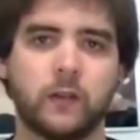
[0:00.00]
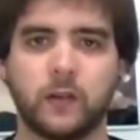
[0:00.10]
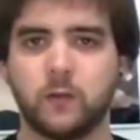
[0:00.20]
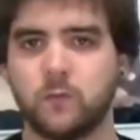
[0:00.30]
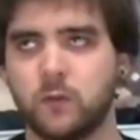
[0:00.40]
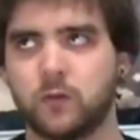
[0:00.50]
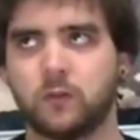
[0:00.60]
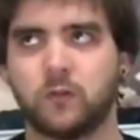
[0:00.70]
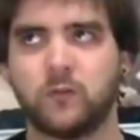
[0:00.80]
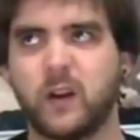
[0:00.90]
durante
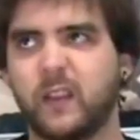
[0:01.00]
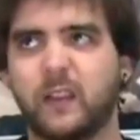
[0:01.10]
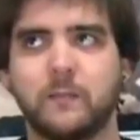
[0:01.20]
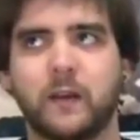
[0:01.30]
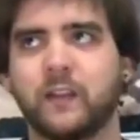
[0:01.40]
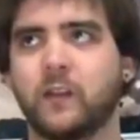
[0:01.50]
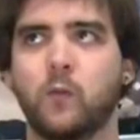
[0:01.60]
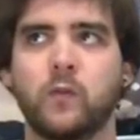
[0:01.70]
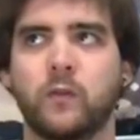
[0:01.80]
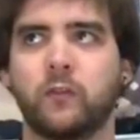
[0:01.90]
unas décimas de
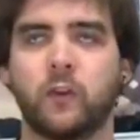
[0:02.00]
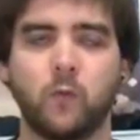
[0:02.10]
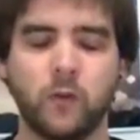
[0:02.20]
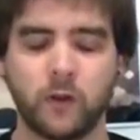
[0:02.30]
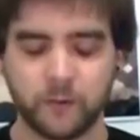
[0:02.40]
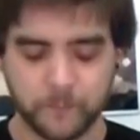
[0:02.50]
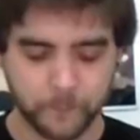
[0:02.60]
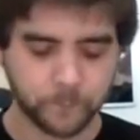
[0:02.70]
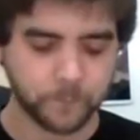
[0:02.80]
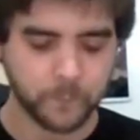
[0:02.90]
segundo, unos segundos.